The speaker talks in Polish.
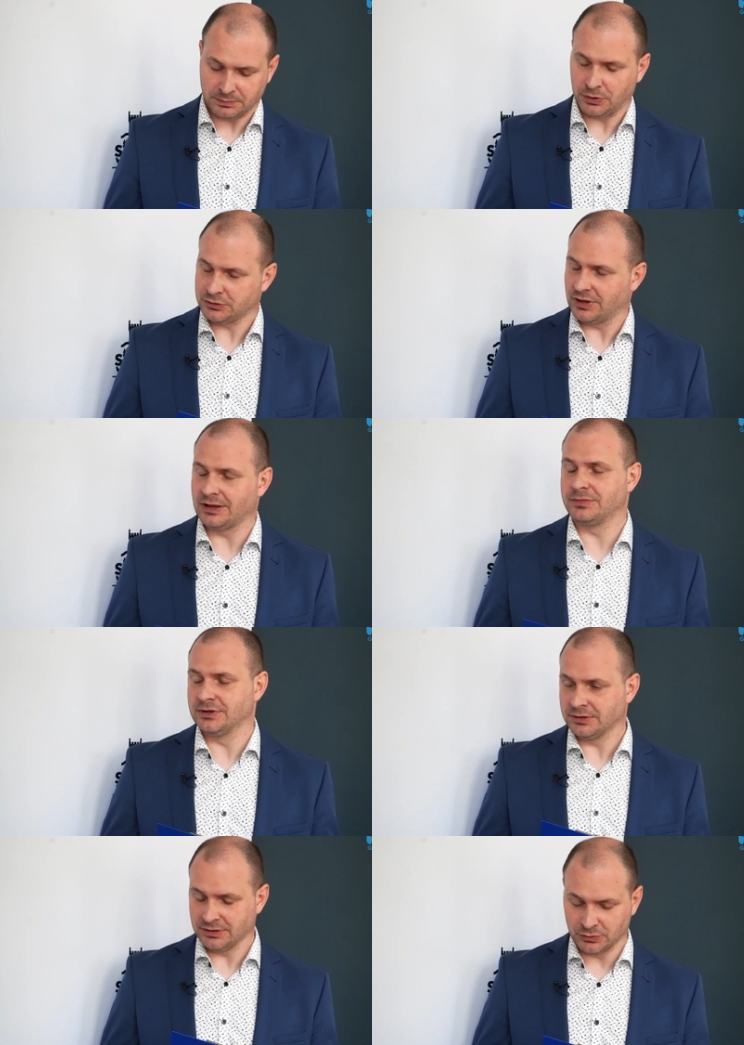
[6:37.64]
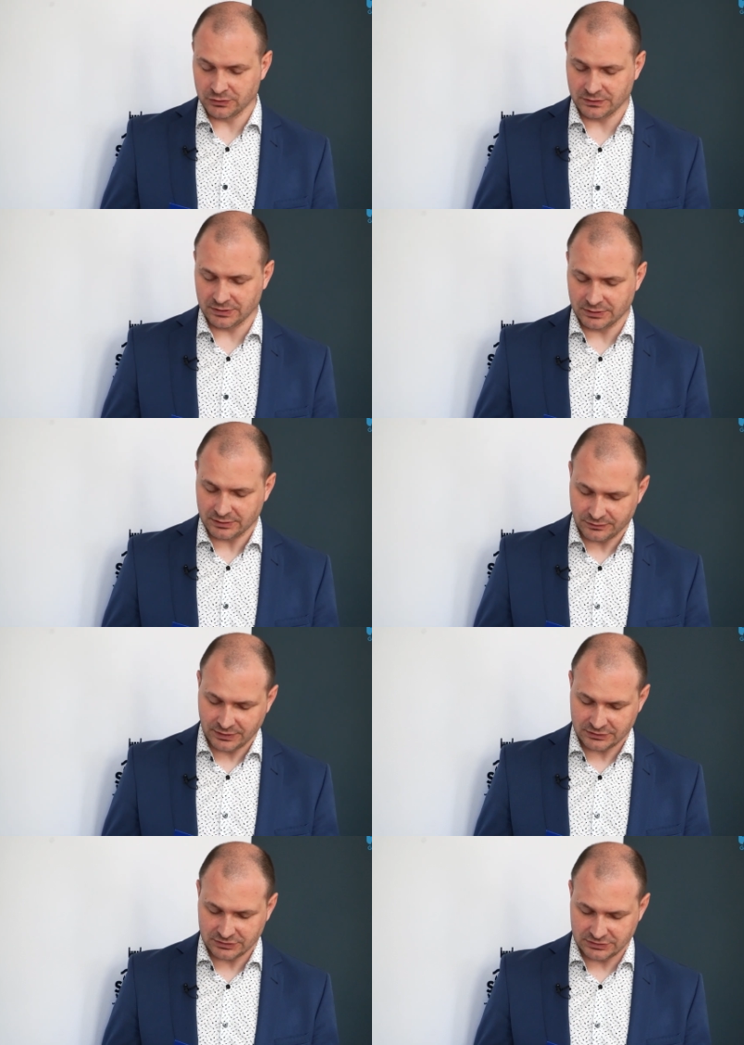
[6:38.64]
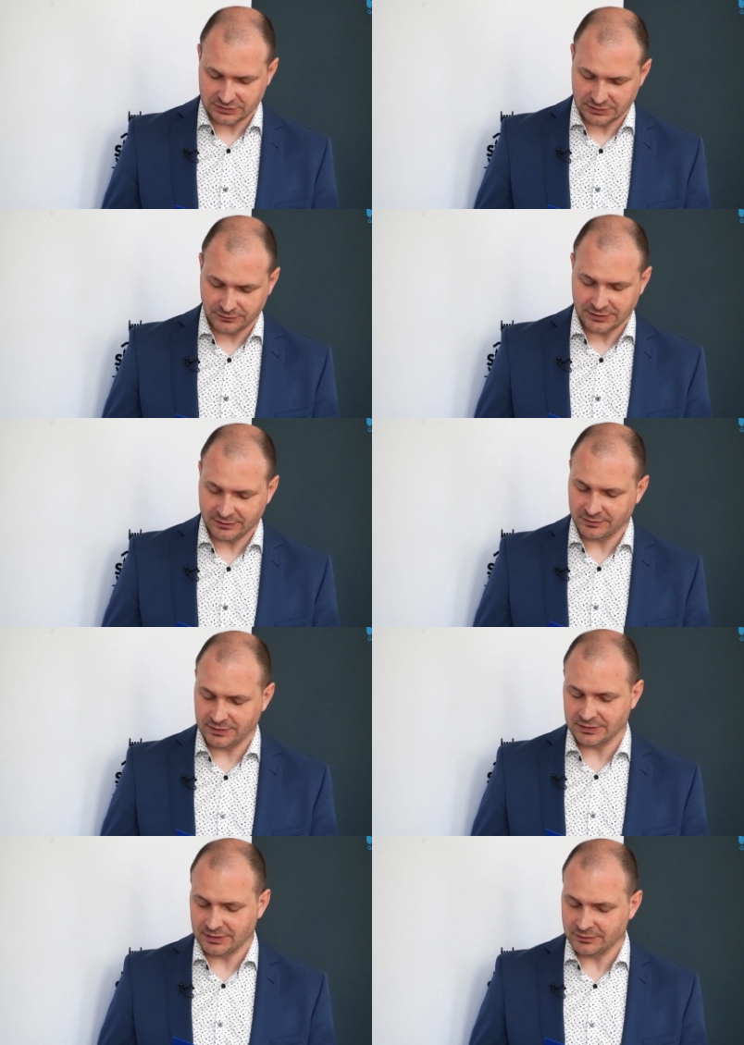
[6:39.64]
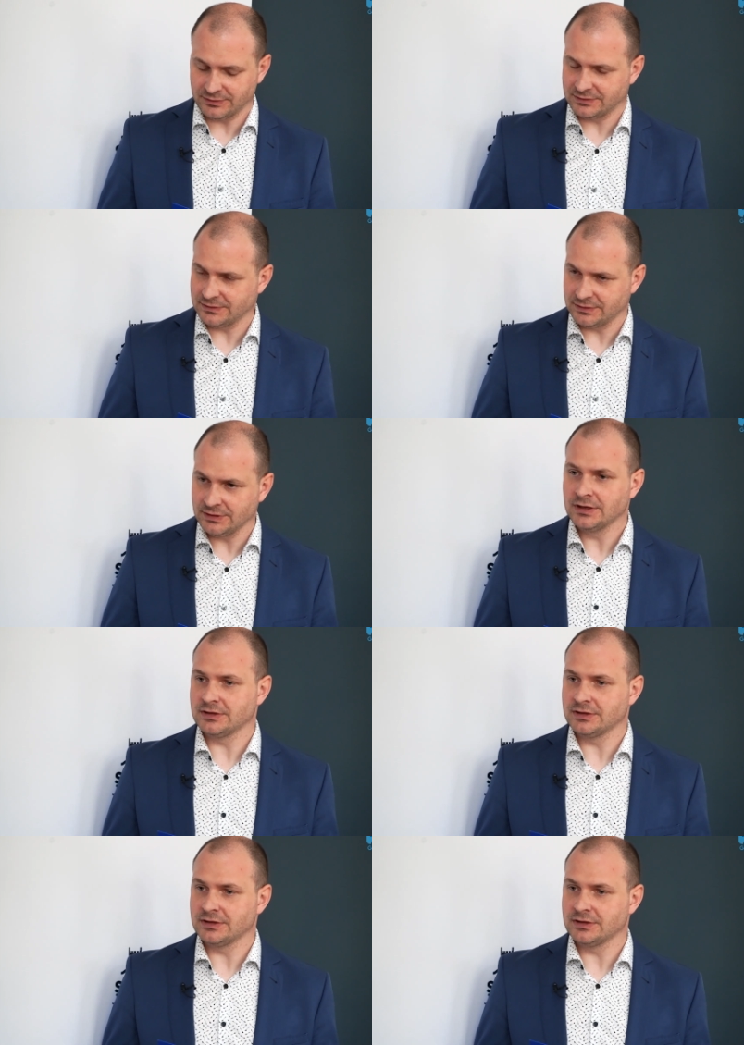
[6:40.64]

po to, aby móc zwiększyć finansowanie tej inwestycji.